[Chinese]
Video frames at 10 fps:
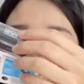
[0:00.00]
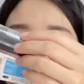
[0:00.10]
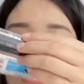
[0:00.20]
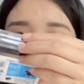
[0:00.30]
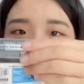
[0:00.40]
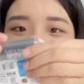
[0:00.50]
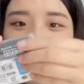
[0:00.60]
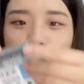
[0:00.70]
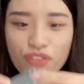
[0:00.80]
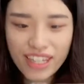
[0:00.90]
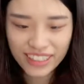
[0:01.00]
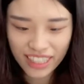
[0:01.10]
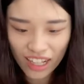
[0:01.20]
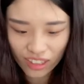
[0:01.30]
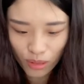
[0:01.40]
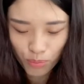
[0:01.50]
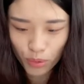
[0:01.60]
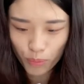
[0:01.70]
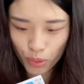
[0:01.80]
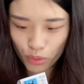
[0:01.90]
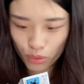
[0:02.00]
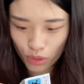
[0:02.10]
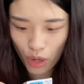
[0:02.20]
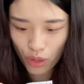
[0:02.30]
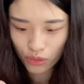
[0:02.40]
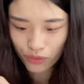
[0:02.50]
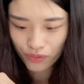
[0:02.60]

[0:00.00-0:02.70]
看起来就非常的不普通，